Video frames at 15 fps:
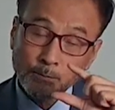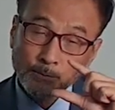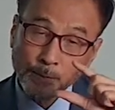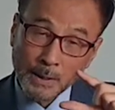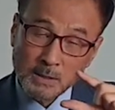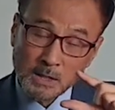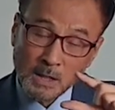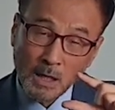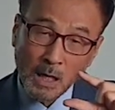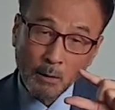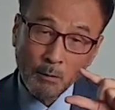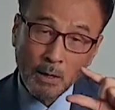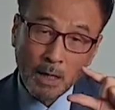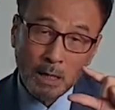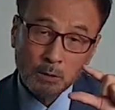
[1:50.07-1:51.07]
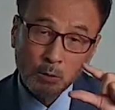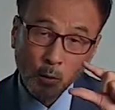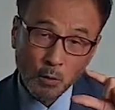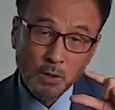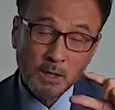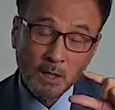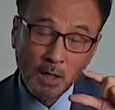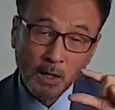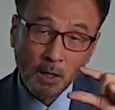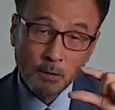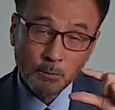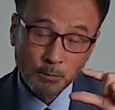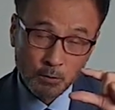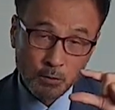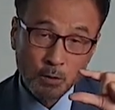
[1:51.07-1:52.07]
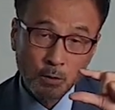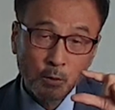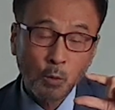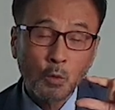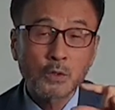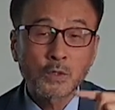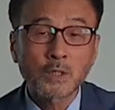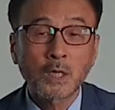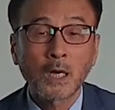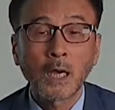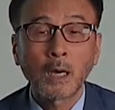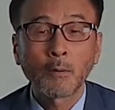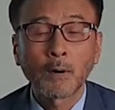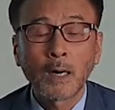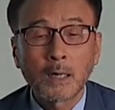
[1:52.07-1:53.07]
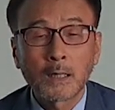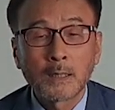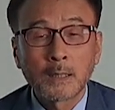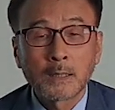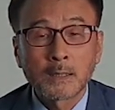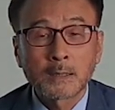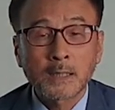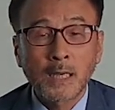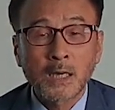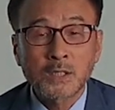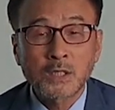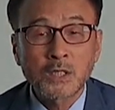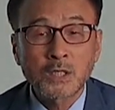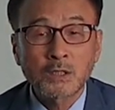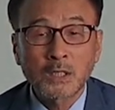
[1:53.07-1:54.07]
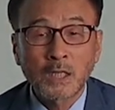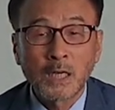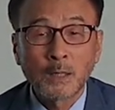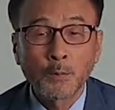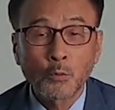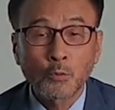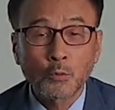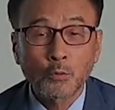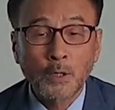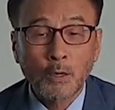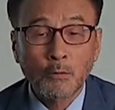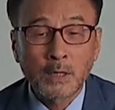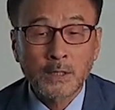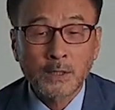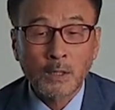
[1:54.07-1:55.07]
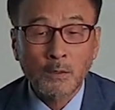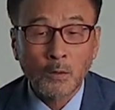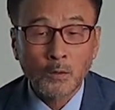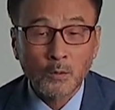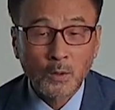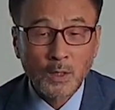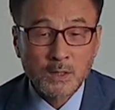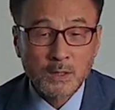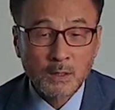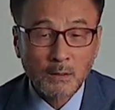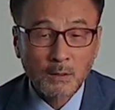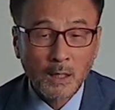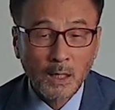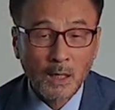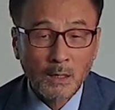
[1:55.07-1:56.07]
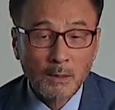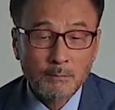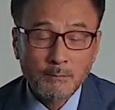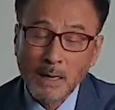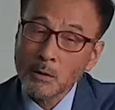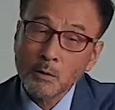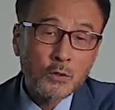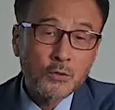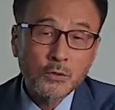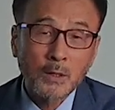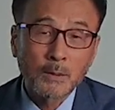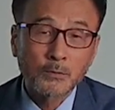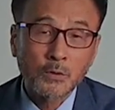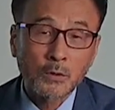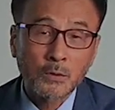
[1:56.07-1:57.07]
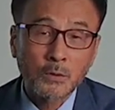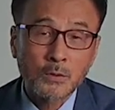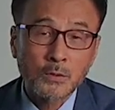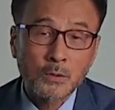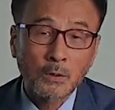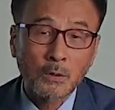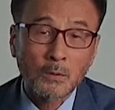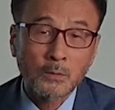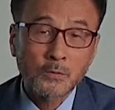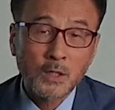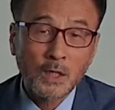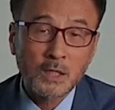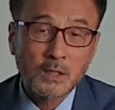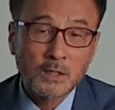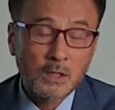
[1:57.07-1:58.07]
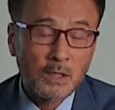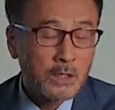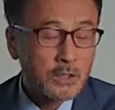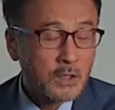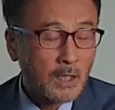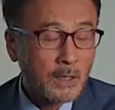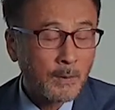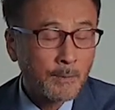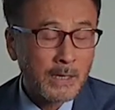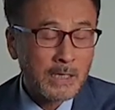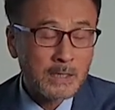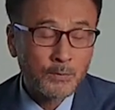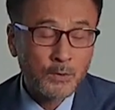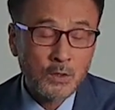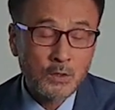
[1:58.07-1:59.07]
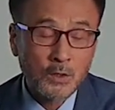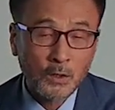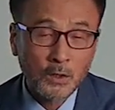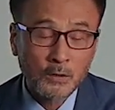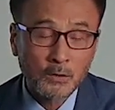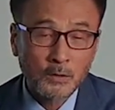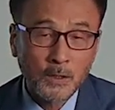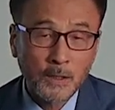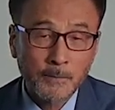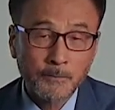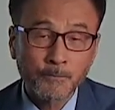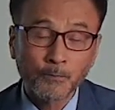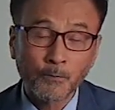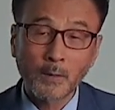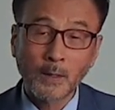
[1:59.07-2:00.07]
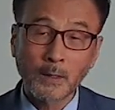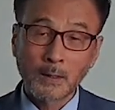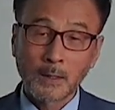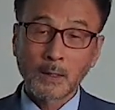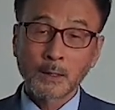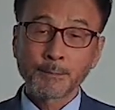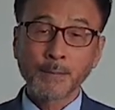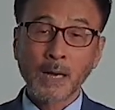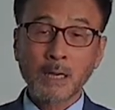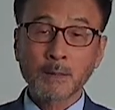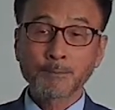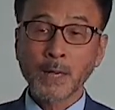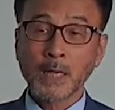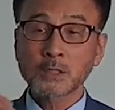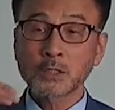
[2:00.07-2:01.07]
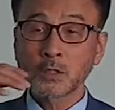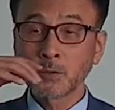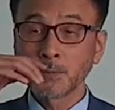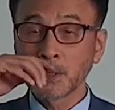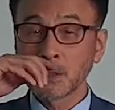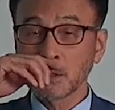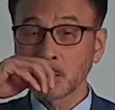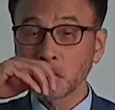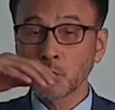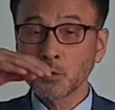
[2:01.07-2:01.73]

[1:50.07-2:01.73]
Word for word: 백신라와 통신라라고 부르죠. 통신라와 당시 신흥 일본 국가의 관계는 어떠을까 말로 할 수가 없는 거죠. 제가 지난 시간에 한번 말씀드린 적이 있는데 망백제 유민들은